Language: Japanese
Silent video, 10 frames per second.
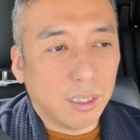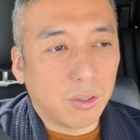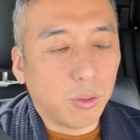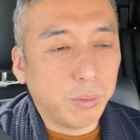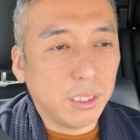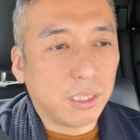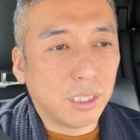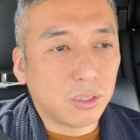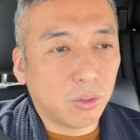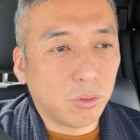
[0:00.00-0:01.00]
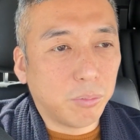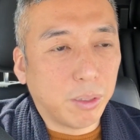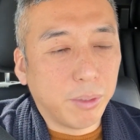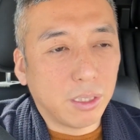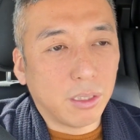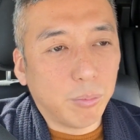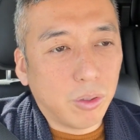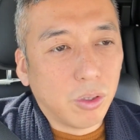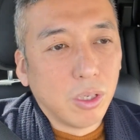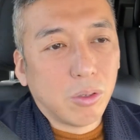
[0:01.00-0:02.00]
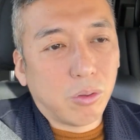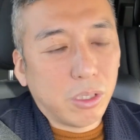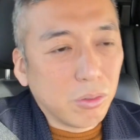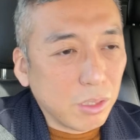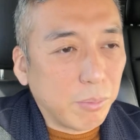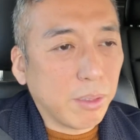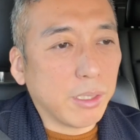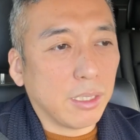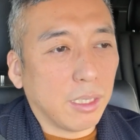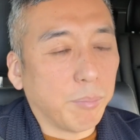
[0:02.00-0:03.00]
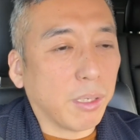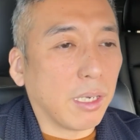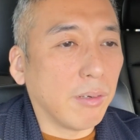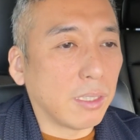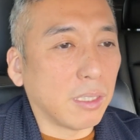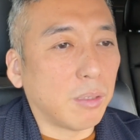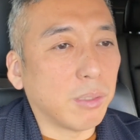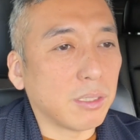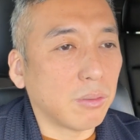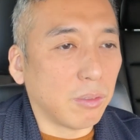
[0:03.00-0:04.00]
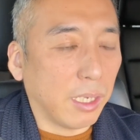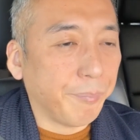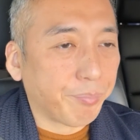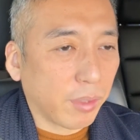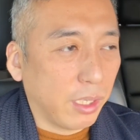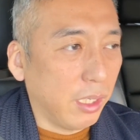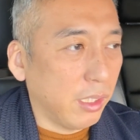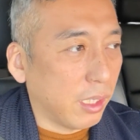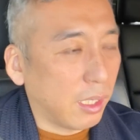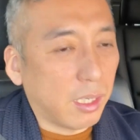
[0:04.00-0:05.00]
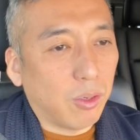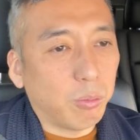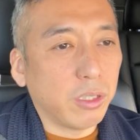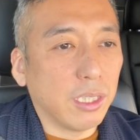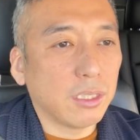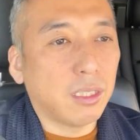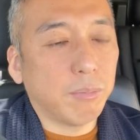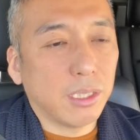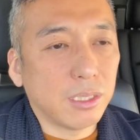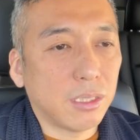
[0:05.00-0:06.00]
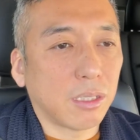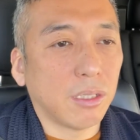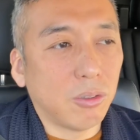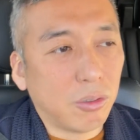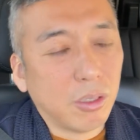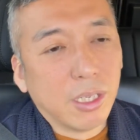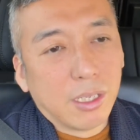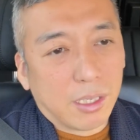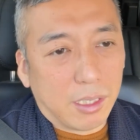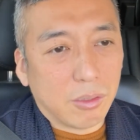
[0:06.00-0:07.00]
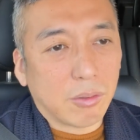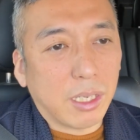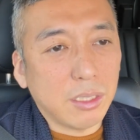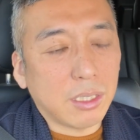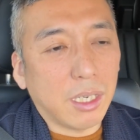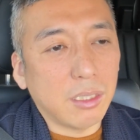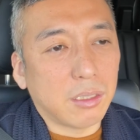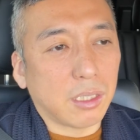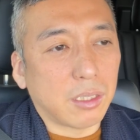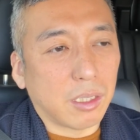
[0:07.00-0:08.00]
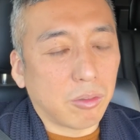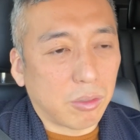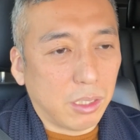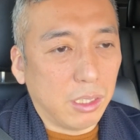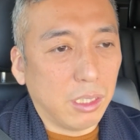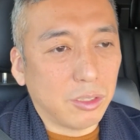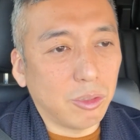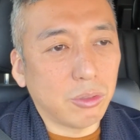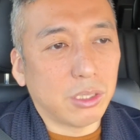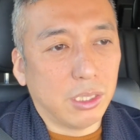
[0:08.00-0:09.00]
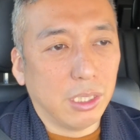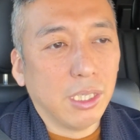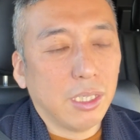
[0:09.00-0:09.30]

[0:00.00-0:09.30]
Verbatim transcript: コミュニケーションの場面でも、いろんな場面でやっぱ変わってきますので、言いながら思い出してましたけど、あの、会社入ってきた時に上司